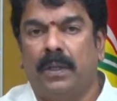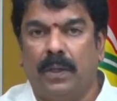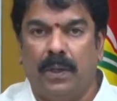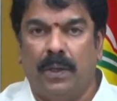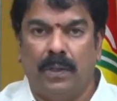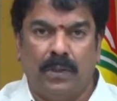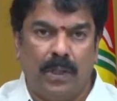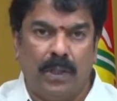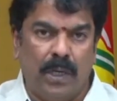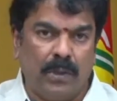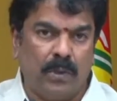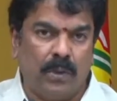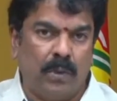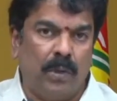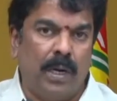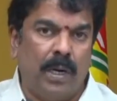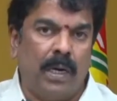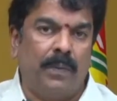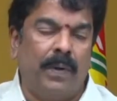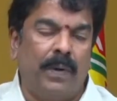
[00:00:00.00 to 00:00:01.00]
ఇతను
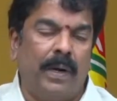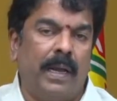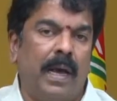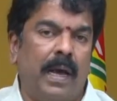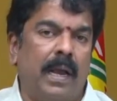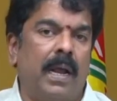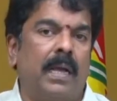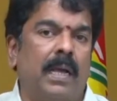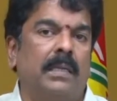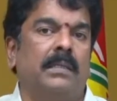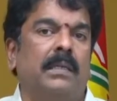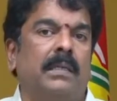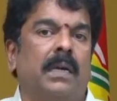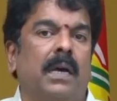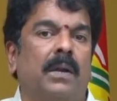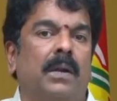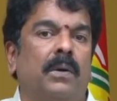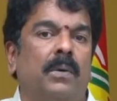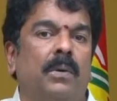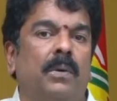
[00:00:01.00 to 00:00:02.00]
చేస్తున్నటువంటి
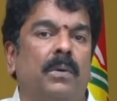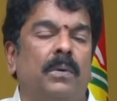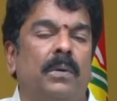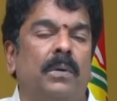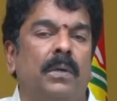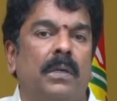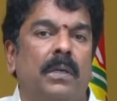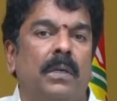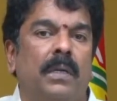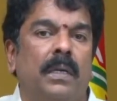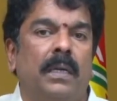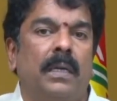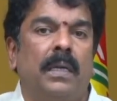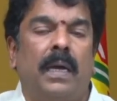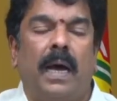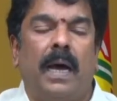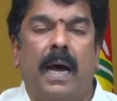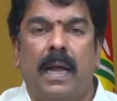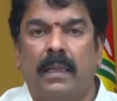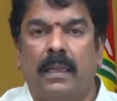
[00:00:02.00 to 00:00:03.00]
అరాచకాలు
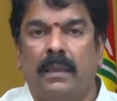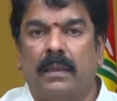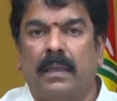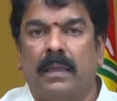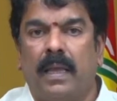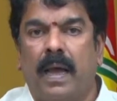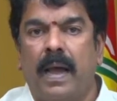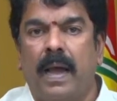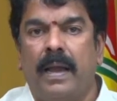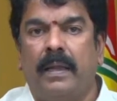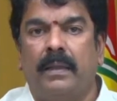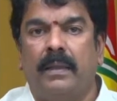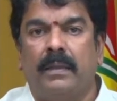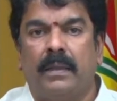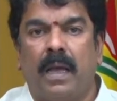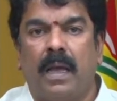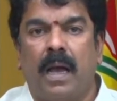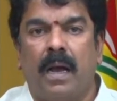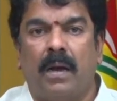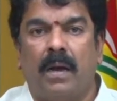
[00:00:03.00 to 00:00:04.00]
అంతా
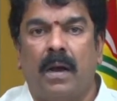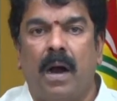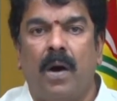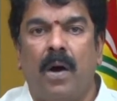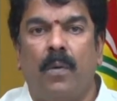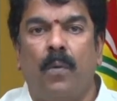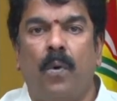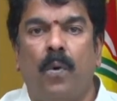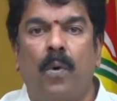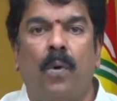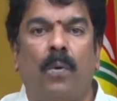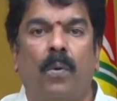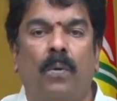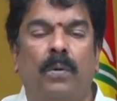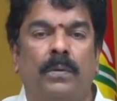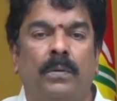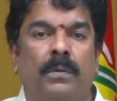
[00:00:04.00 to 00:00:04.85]
ఇంత కావు